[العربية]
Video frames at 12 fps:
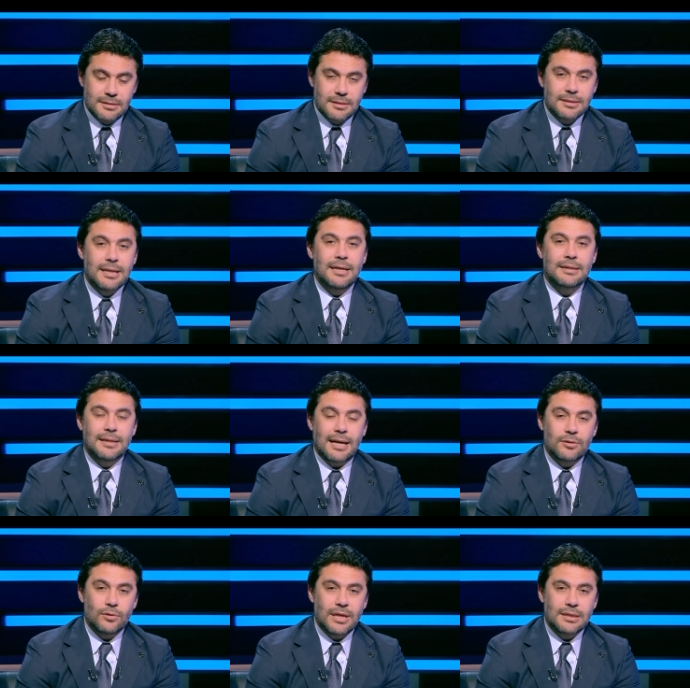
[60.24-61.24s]
ثلاث
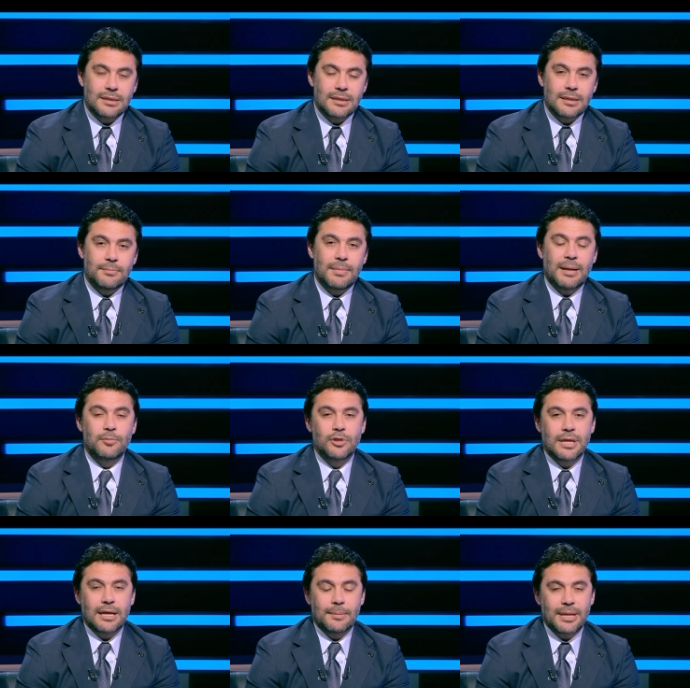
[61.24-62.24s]
تعادلات مع
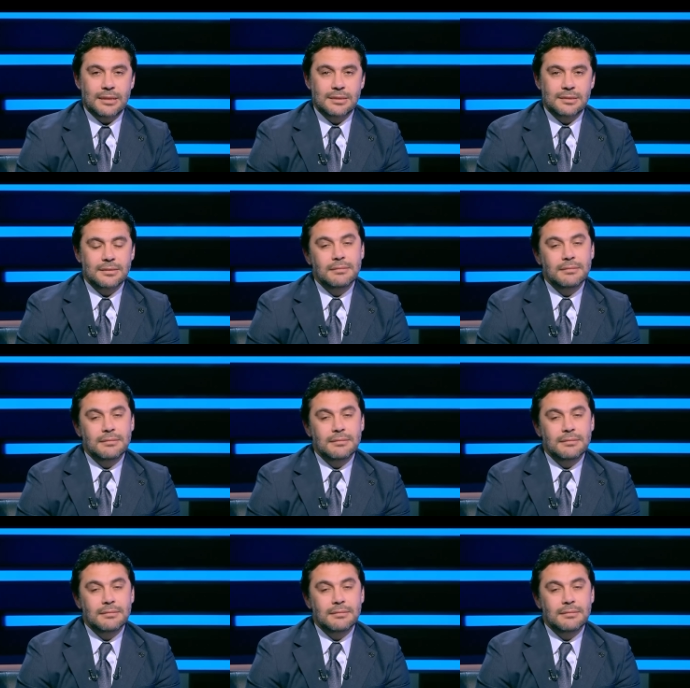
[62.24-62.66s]
منتخبات